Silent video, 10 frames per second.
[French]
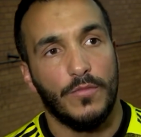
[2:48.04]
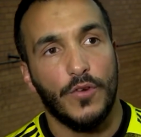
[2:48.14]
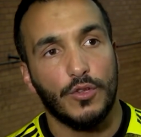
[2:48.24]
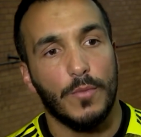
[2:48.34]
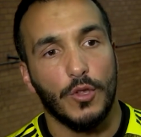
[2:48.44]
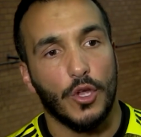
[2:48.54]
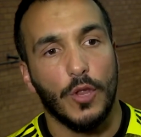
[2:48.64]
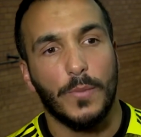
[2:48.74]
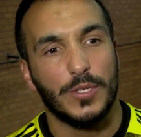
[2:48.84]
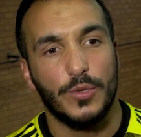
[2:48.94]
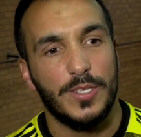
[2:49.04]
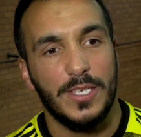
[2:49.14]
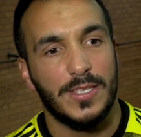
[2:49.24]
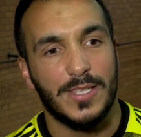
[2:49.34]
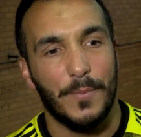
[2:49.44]
fortement en Hollande, parce
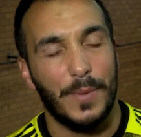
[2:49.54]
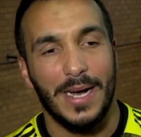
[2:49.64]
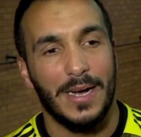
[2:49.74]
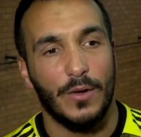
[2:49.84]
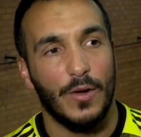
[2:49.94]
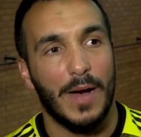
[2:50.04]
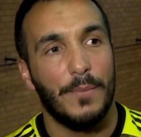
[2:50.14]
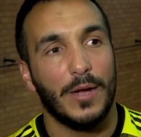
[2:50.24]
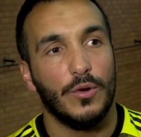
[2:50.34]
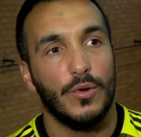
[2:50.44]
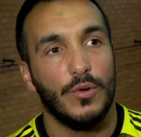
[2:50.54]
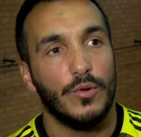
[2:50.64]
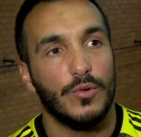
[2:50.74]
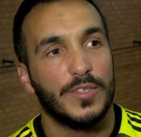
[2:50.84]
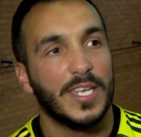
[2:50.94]
qu'ici, c'était pas, à part le,
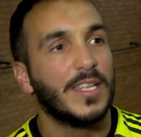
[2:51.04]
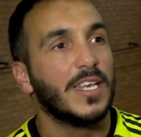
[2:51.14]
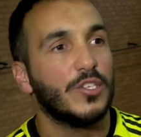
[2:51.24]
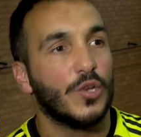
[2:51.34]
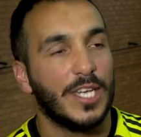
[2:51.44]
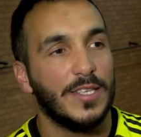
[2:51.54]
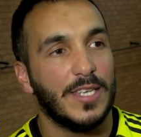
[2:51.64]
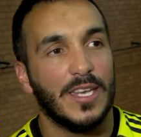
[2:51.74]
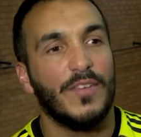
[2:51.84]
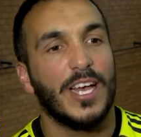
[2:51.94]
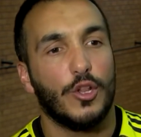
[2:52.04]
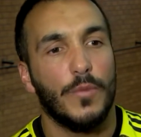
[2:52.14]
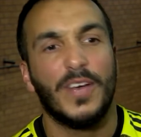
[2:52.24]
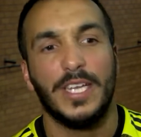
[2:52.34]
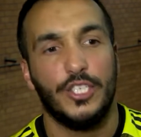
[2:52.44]
certains qu'ils organisaient, il y avait un
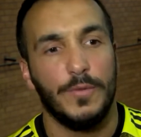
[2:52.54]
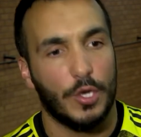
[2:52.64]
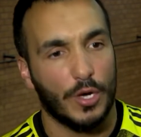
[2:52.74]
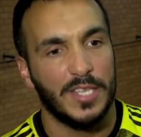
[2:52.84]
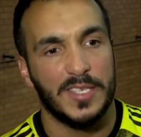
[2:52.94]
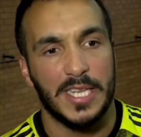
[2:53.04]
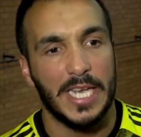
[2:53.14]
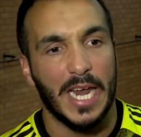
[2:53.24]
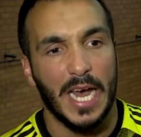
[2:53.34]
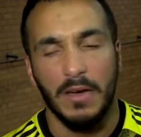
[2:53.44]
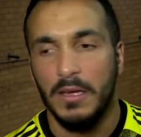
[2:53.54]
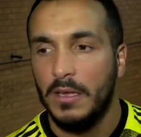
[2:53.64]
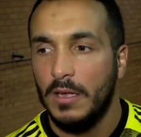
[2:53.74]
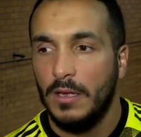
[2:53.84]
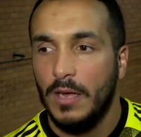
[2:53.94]
club fringing qui organisait des galas.
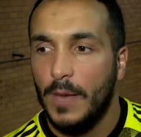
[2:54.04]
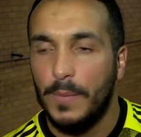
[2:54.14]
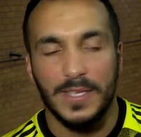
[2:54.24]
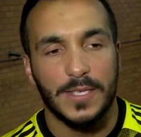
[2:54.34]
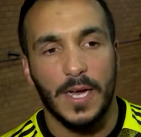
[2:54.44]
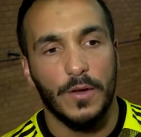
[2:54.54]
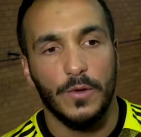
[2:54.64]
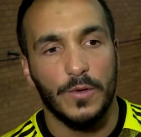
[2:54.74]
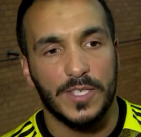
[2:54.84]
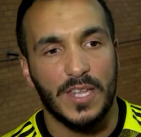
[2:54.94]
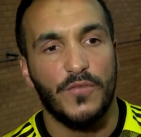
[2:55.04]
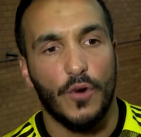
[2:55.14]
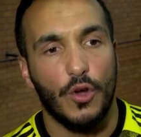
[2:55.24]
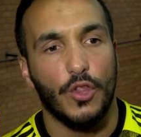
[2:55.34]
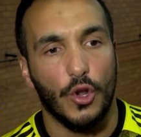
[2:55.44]
Mais par ça, c'était
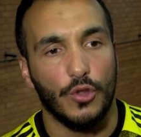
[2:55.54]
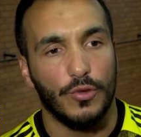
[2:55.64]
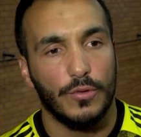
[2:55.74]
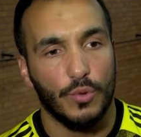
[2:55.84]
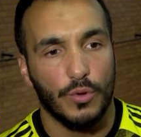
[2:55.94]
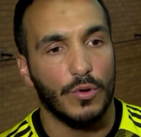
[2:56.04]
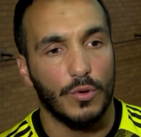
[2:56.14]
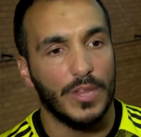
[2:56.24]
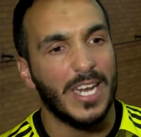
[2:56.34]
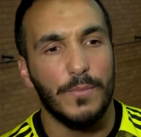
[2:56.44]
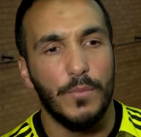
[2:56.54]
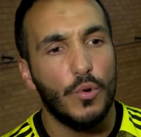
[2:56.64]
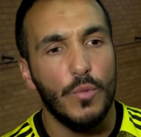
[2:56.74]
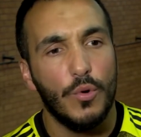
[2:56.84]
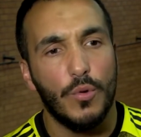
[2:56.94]
fort en Hollande. Donc on allait
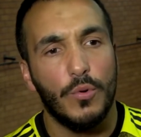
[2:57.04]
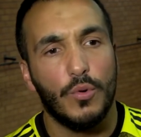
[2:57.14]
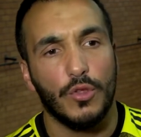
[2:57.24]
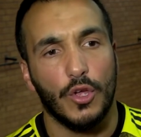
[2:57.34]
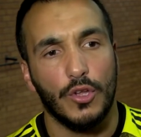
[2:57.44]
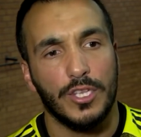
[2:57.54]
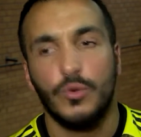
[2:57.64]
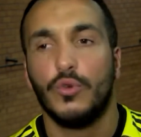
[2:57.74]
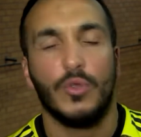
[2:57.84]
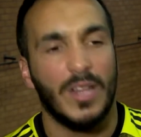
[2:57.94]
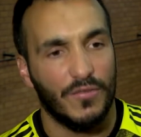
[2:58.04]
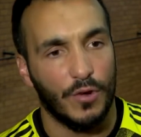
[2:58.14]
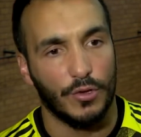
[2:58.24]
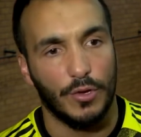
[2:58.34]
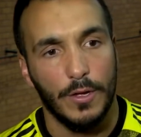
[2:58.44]
beaucoup, beaucoup, beaucoup en Hollande et du côté de la
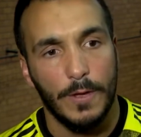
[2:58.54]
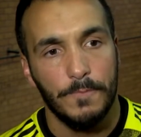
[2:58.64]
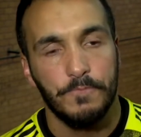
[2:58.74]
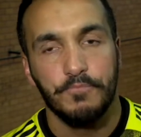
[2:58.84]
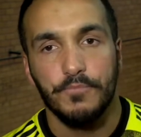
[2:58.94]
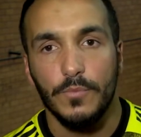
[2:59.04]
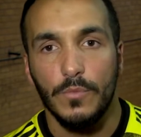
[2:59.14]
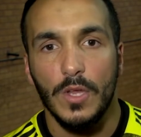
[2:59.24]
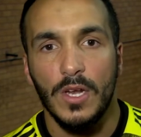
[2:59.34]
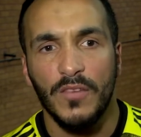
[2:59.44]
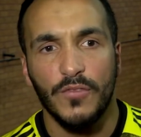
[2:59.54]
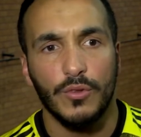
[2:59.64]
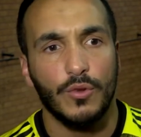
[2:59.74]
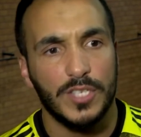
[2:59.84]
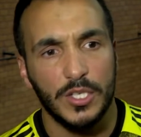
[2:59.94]
Flandre. La
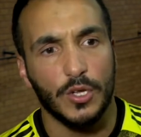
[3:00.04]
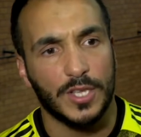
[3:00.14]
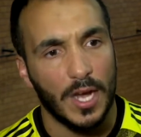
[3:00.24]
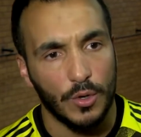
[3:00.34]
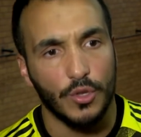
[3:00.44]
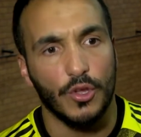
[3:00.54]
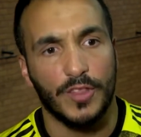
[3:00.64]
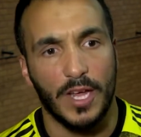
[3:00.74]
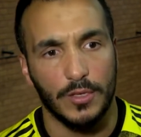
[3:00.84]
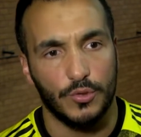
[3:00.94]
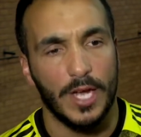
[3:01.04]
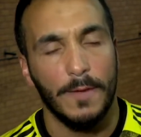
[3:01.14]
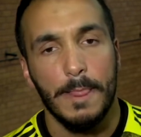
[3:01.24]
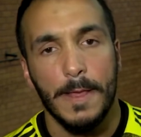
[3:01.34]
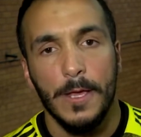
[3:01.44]
Flandre occidentale, orientale et tout ça.
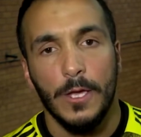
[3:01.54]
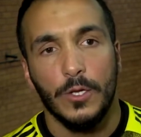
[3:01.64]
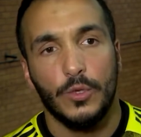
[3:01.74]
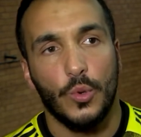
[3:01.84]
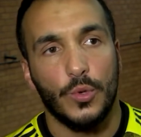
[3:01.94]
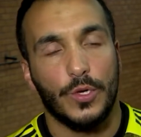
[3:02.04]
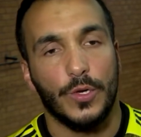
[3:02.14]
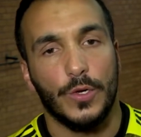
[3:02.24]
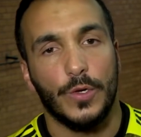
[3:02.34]
Donc